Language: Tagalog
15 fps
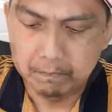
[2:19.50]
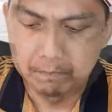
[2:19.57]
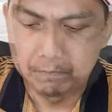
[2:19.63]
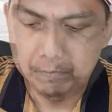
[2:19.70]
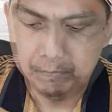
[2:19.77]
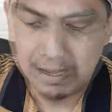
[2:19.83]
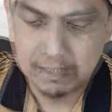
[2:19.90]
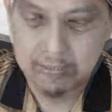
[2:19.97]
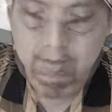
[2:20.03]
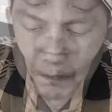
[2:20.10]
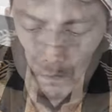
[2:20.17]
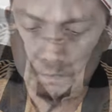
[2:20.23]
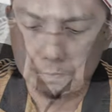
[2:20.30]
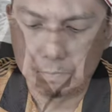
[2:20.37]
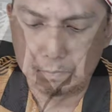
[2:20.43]
Hmm. Plastic.
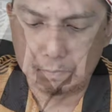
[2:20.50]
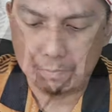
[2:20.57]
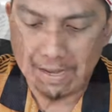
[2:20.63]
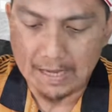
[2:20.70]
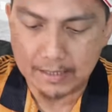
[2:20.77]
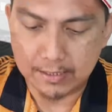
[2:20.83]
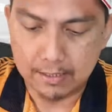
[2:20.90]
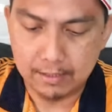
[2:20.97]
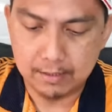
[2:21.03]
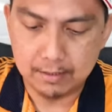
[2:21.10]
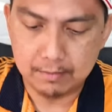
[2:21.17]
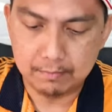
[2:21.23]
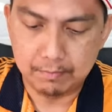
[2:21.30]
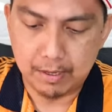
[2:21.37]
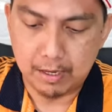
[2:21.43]
Hmm. Plastic.
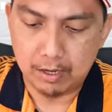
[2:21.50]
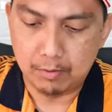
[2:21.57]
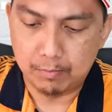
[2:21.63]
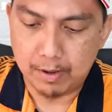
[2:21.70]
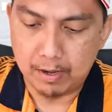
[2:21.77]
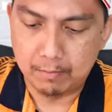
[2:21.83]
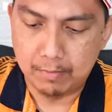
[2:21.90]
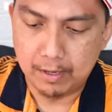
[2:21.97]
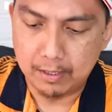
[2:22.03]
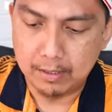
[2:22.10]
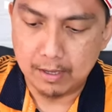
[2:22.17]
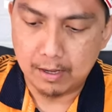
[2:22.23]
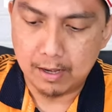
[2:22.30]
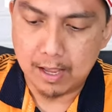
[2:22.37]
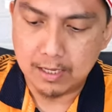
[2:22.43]
Para parang
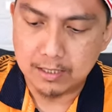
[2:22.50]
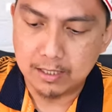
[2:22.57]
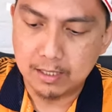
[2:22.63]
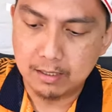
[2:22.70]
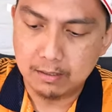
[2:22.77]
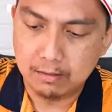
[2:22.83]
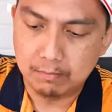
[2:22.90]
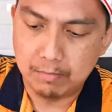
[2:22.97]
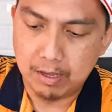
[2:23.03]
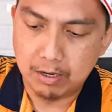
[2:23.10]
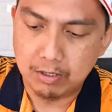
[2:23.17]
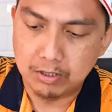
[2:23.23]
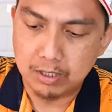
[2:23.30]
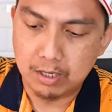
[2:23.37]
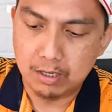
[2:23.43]
magandang klase.
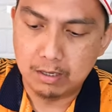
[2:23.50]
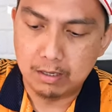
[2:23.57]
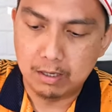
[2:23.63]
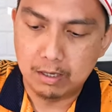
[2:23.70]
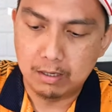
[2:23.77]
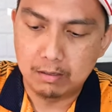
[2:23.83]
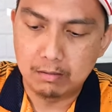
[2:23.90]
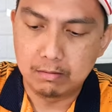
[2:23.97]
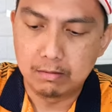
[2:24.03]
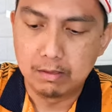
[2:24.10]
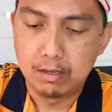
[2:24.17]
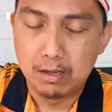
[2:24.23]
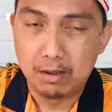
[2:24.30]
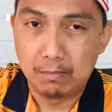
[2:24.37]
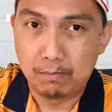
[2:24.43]
Meron siyang
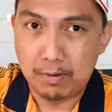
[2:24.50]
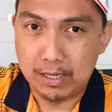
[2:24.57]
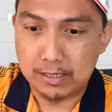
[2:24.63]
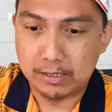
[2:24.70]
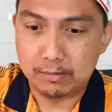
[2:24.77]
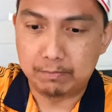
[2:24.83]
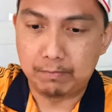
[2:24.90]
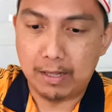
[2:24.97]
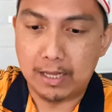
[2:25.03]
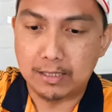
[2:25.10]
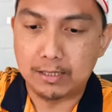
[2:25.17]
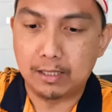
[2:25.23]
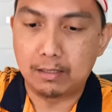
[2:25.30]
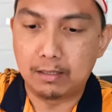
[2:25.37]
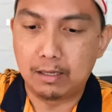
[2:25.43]

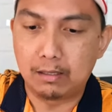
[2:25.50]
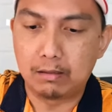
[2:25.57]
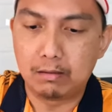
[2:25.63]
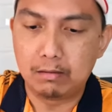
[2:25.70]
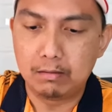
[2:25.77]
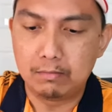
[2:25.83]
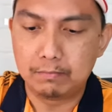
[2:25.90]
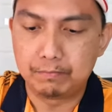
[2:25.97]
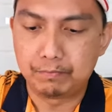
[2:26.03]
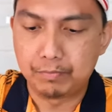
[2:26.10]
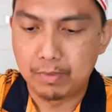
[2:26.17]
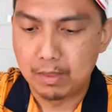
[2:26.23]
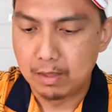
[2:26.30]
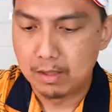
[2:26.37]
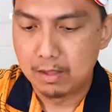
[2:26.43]
plastic na ito.
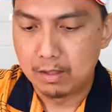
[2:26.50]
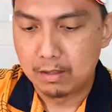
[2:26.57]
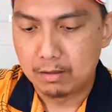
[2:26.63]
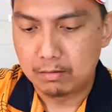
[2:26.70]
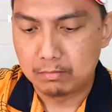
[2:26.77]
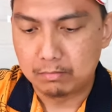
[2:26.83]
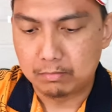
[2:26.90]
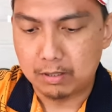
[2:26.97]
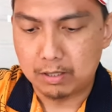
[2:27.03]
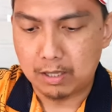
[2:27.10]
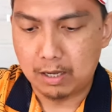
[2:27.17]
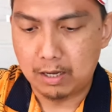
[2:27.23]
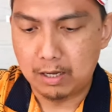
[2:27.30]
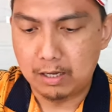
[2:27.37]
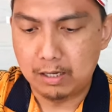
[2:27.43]

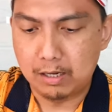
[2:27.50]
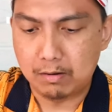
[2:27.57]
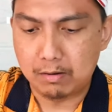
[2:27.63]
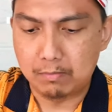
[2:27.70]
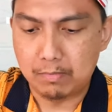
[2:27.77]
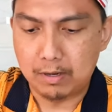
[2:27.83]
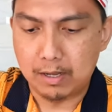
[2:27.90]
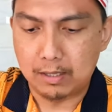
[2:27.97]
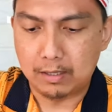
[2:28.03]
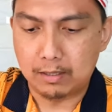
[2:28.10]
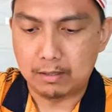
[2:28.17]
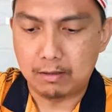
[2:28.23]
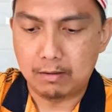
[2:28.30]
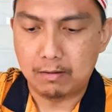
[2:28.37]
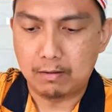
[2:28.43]
Tanggalin namin ba natin
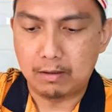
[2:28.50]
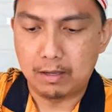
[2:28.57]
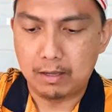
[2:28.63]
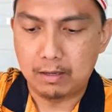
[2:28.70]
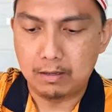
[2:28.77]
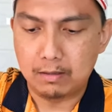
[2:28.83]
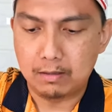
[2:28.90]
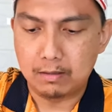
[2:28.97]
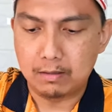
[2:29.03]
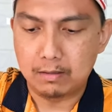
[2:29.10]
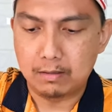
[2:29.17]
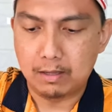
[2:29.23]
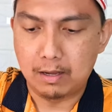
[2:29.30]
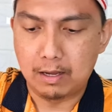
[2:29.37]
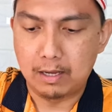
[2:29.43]
ito? Okay.
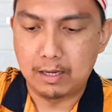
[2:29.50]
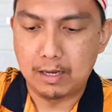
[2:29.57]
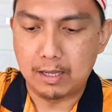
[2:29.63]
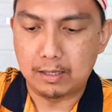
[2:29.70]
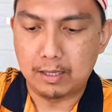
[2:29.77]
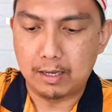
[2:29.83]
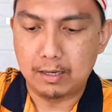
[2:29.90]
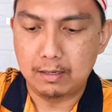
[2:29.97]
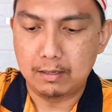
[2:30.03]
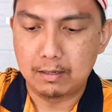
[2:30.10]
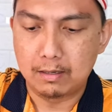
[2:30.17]
Tanggalin natin.